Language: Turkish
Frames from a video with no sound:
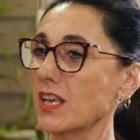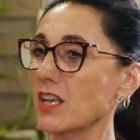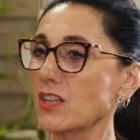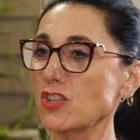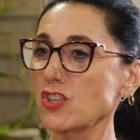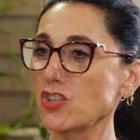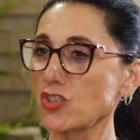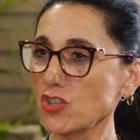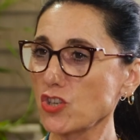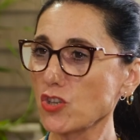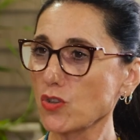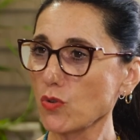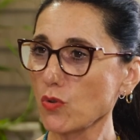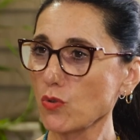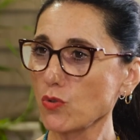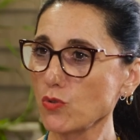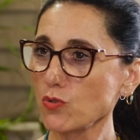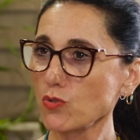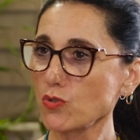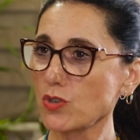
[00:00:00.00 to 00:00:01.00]
yetişkin
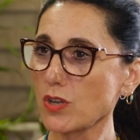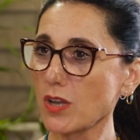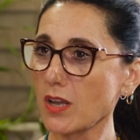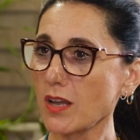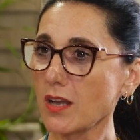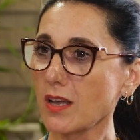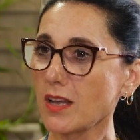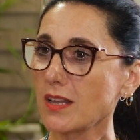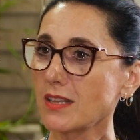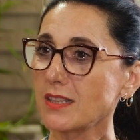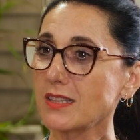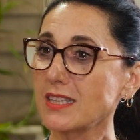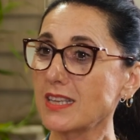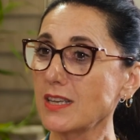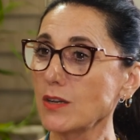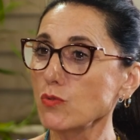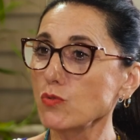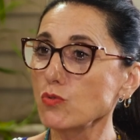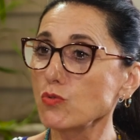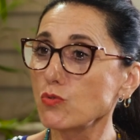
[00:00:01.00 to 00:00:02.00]
olunca
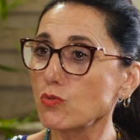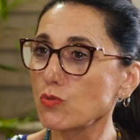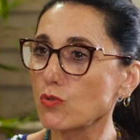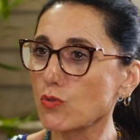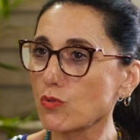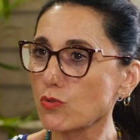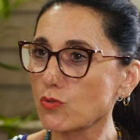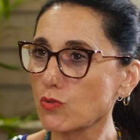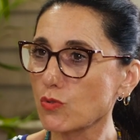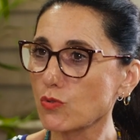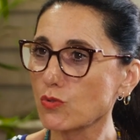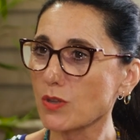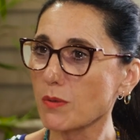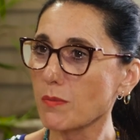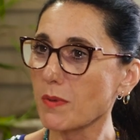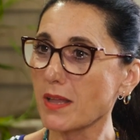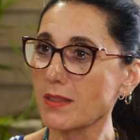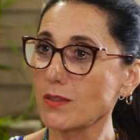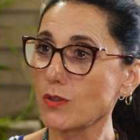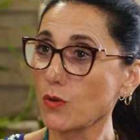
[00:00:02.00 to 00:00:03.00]
niye unutuyoruz o
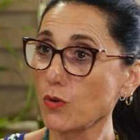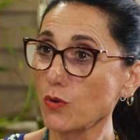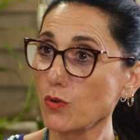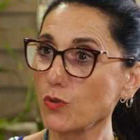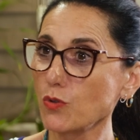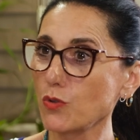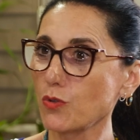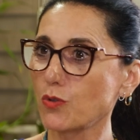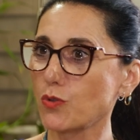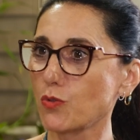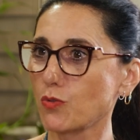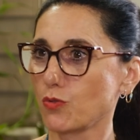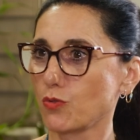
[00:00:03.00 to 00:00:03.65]
zaman? Ne oluyor da